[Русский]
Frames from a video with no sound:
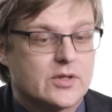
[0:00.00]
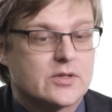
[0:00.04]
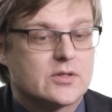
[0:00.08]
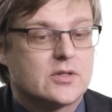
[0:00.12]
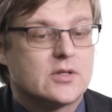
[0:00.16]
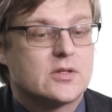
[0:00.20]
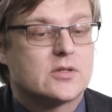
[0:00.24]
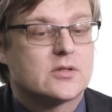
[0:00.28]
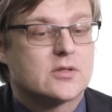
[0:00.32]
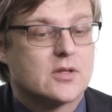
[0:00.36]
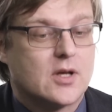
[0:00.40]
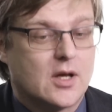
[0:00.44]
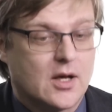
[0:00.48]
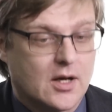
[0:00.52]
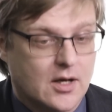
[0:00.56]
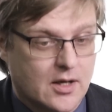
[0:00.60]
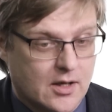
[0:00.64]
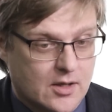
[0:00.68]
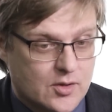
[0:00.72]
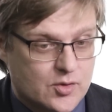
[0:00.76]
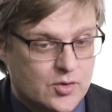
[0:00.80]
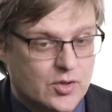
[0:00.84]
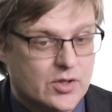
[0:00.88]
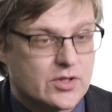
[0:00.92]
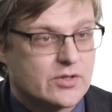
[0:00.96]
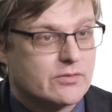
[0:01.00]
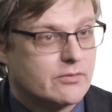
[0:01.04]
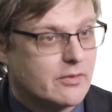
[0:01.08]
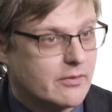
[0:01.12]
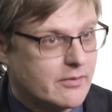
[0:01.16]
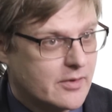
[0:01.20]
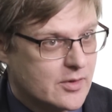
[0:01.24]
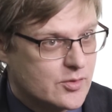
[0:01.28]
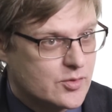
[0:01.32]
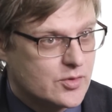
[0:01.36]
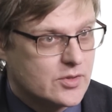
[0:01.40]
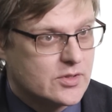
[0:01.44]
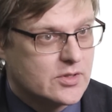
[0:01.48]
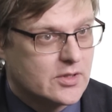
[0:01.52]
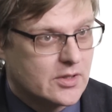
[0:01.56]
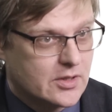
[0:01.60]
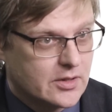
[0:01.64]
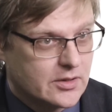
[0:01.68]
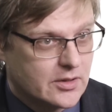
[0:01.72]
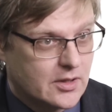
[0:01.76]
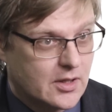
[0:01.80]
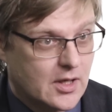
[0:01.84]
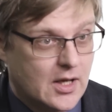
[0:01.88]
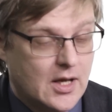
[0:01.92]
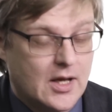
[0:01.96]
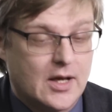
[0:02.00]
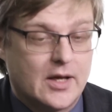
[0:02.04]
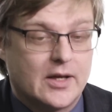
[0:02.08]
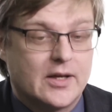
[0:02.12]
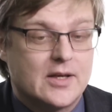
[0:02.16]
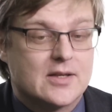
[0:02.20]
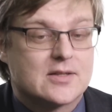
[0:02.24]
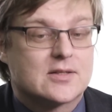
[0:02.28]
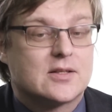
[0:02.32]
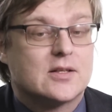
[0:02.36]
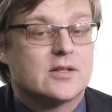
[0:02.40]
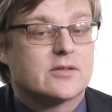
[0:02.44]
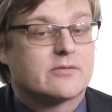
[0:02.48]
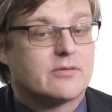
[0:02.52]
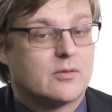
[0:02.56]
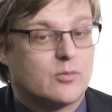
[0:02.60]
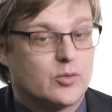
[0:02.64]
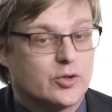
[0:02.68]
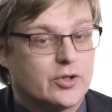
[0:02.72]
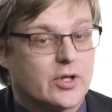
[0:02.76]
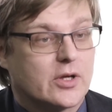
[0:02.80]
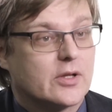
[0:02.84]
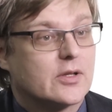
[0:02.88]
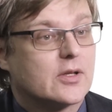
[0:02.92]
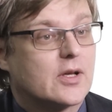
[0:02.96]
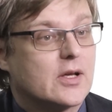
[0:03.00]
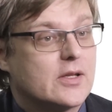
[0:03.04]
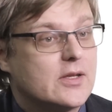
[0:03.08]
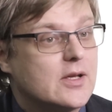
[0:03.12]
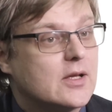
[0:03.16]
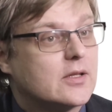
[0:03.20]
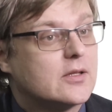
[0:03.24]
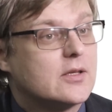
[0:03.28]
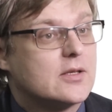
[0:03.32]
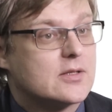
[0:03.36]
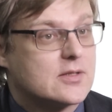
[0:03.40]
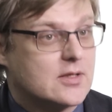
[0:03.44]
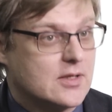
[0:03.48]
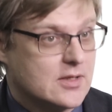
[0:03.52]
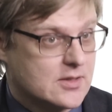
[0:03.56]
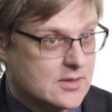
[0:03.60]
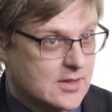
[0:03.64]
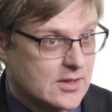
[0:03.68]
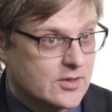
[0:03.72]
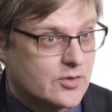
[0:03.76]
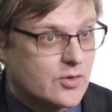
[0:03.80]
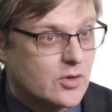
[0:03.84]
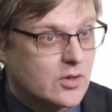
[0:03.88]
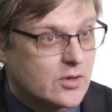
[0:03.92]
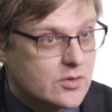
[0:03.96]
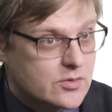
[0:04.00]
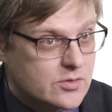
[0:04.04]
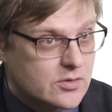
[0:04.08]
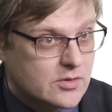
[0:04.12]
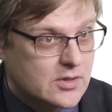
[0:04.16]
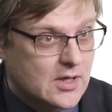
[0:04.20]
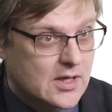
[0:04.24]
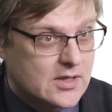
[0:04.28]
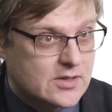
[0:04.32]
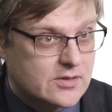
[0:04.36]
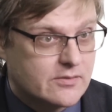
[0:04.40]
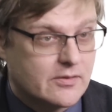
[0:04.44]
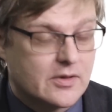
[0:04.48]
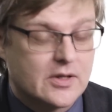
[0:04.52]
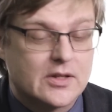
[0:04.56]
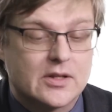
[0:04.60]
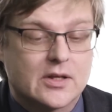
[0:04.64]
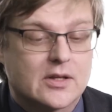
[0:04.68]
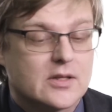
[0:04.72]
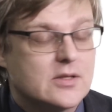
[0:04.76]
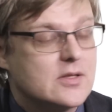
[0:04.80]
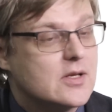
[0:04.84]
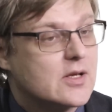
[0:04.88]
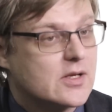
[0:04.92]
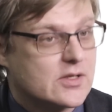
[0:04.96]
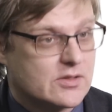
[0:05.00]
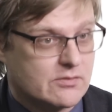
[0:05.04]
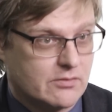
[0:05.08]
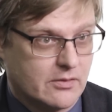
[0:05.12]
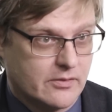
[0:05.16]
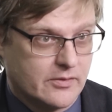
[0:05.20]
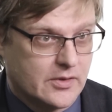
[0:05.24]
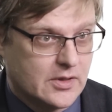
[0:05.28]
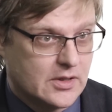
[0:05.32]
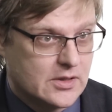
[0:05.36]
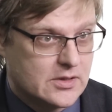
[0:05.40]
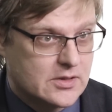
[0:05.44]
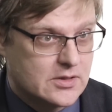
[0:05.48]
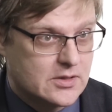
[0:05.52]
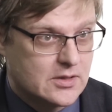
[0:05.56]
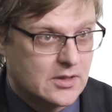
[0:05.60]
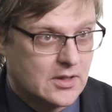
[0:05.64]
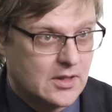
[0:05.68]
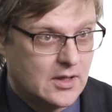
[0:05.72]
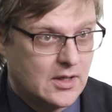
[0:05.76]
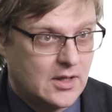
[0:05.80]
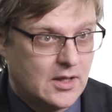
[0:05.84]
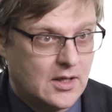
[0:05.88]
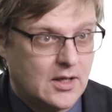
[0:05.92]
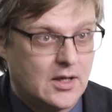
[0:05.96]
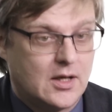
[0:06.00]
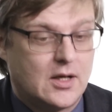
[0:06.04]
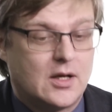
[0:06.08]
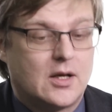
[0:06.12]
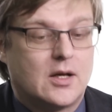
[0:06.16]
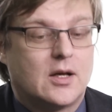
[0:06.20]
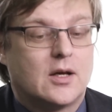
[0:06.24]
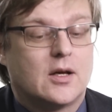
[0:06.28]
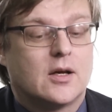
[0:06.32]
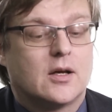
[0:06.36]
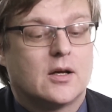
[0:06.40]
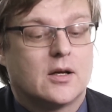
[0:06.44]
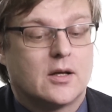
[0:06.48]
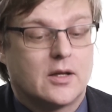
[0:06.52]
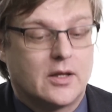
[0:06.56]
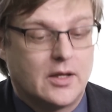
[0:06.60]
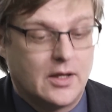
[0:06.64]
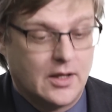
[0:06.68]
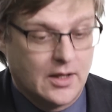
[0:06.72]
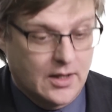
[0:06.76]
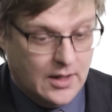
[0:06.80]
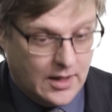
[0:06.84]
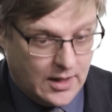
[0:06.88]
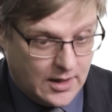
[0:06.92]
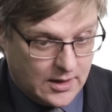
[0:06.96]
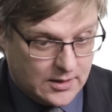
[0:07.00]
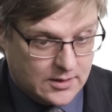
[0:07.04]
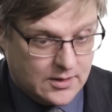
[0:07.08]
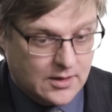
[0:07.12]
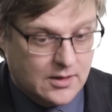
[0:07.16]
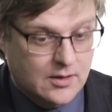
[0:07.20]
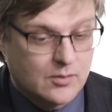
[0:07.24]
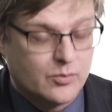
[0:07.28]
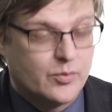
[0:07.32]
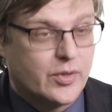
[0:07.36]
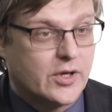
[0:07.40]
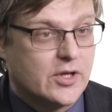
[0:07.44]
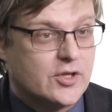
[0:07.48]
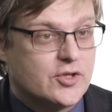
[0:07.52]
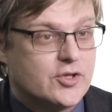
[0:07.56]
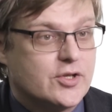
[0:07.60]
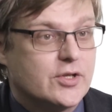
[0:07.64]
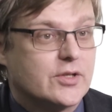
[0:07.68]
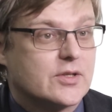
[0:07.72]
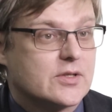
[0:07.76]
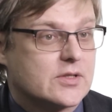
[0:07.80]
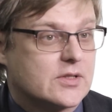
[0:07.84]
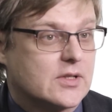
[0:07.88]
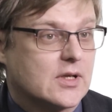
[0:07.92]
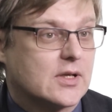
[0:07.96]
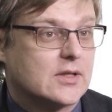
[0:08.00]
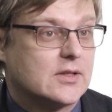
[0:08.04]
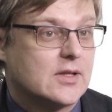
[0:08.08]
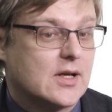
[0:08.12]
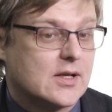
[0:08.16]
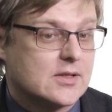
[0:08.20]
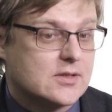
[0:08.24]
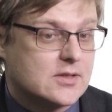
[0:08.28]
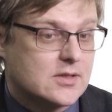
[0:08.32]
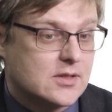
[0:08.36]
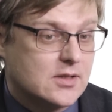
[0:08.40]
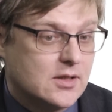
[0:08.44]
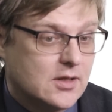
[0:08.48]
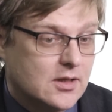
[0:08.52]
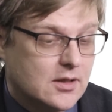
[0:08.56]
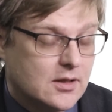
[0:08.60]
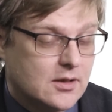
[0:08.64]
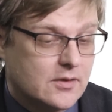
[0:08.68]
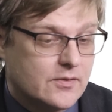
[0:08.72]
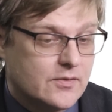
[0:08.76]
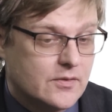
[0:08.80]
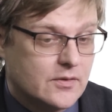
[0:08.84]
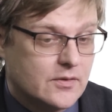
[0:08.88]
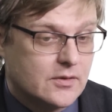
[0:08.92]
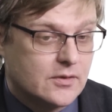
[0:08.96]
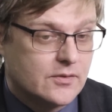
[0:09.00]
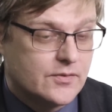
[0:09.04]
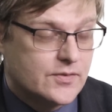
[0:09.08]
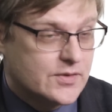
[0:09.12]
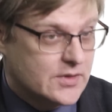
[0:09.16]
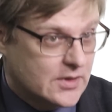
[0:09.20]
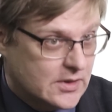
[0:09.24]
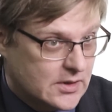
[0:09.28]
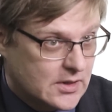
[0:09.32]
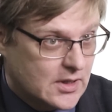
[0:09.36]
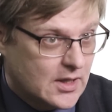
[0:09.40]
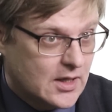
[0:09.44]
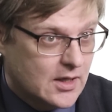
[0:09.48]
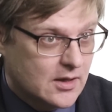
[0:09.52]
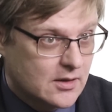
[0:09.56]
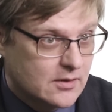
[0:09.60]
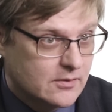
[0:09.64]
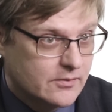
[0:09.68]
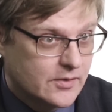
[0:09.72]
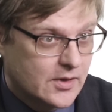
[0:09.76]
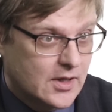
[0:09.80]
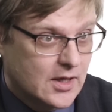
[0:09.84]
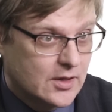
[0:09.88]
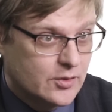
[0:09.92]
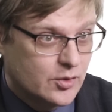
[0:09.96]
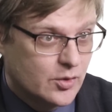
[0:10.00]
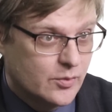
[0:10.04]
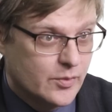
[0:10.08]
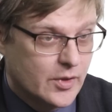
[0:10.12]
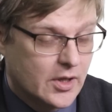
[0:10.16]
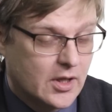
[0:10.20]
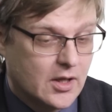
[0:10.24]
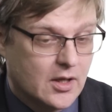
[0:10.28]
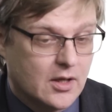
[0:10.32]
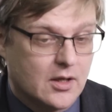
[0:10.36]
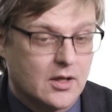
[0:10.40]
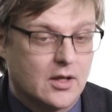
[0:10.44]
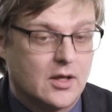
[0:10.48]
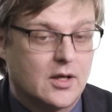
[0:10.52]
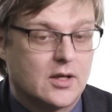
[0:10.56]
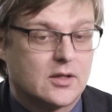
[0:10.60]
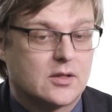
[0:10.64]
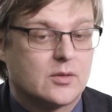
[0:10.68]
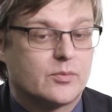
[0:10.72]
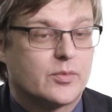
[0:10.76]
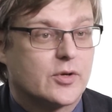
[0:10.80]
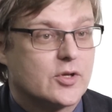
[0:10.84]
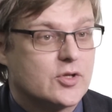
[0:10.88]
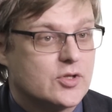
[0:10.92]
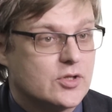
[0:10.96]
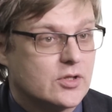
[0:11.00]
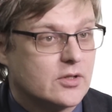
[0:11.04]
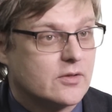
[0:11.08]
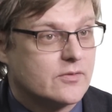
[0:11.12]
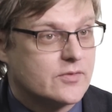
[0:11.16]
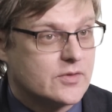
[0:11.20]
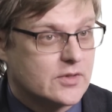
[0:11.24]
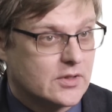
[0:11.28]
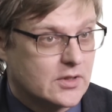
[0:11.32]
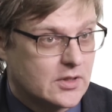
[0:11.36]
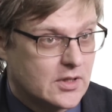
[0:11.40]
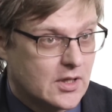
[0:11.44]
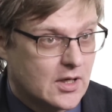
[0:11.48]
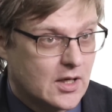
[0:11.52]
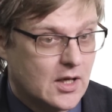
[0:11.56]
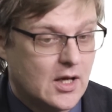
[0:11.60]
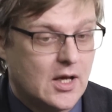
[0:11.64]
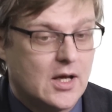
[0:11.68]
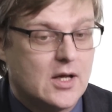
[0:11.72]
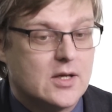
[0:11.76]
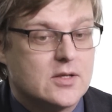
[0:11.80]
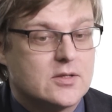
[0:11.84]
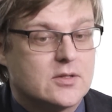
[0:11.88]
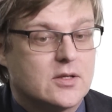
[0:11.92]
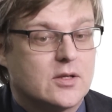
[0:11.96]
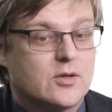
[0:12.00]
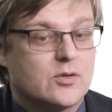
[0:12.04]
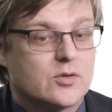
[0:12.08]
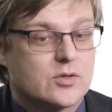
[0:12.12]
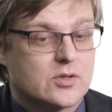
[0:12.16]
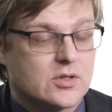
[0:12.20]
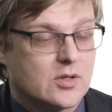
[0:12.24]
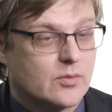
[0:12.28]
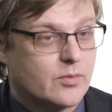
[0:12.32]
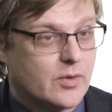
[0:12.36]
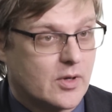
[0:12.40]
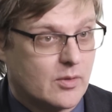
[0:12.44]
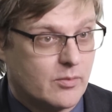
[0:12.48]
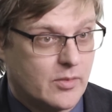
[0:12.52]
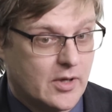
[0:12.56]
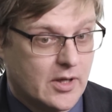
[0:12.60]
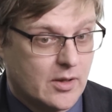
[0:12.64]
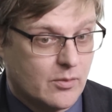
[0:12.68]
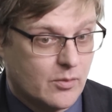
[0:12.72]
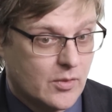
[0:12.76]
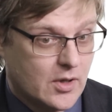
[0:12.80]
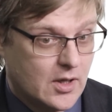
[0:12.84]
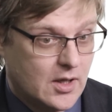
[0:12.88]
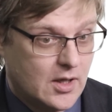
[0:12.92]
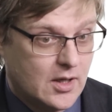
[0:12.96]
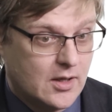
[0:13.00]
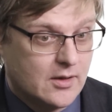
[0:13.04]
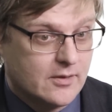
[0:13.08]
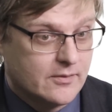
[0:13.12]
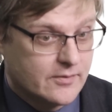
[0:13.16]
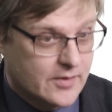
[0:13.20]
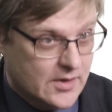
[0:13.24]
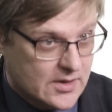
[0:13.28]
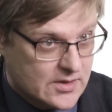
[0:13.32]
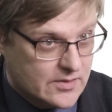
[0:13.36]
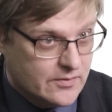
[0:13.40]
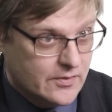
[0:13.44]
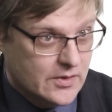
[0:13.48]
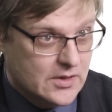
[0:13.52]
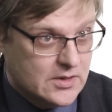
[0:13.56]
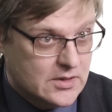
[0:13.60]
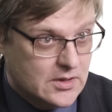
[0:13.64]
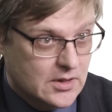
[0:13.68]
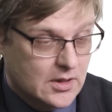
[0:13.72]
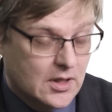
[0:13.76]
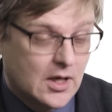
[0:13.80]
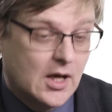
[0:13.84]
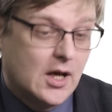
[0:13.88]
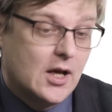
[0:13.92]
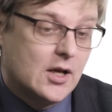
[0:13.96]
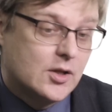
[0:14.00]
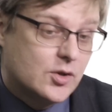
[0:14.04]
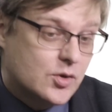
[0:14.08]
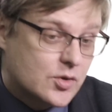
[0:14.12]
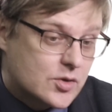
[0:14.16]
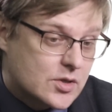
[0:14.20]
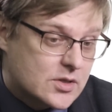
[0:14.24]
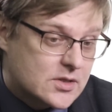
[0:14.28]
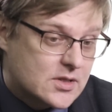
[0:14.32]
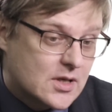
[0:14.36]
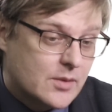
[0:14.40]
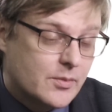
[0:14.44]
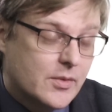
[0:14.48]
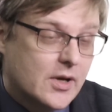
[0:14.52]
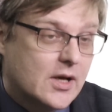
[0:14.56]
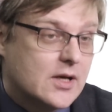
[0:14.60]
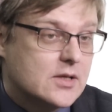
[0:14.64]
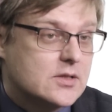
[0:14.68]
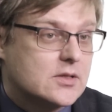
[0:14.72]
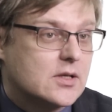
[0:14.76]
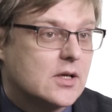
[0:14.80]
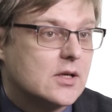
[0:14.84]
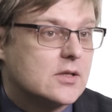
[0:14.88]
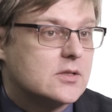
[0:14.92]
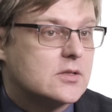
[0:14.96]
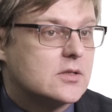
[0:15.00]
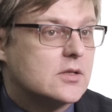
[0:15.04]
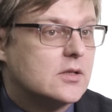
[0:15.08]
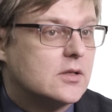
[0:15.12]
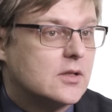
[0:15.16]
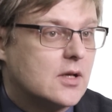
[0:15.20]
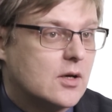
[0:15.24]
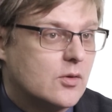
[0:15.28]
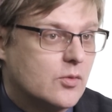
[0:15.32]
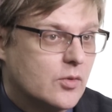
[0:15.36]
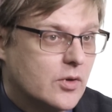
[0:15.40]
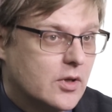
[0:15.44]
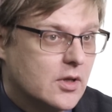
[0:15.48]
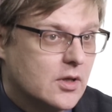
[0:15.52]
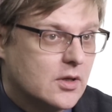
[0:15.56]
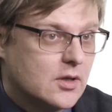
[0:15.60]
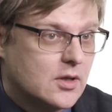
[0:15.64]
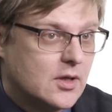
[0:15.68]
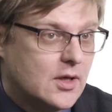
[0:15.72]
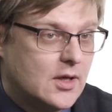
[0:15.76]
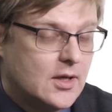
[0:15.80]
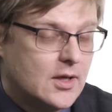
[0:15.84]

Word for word: нас есть хорошо развивающийся рынок. Если свободы рынка нет, если есть контроль государства, рынок не развивается. И это причина стагнации всегда в экономике, и это причина всегда серьезных проблем в развитии. То же самое касается и науки.